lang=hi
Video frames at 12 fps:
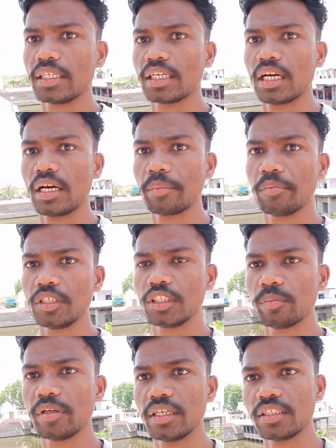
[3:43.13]
तो यहाँ
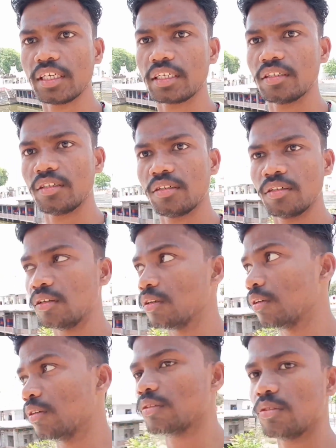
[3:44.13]
से माहेश्वरम का
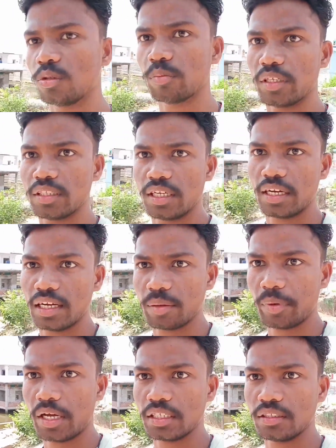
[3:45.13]
अच्छा है दिखने में